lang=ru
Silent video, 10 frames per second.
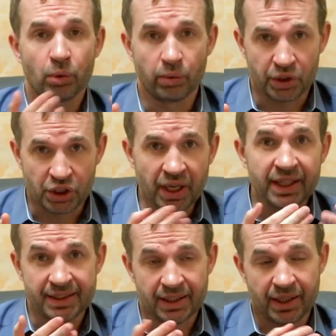
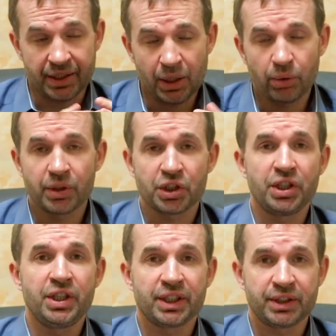уважая, сохраняя
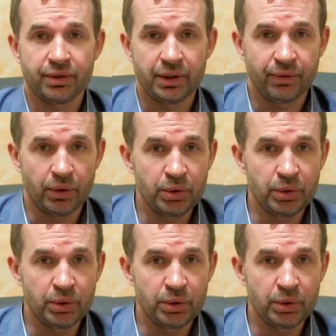уважение к своим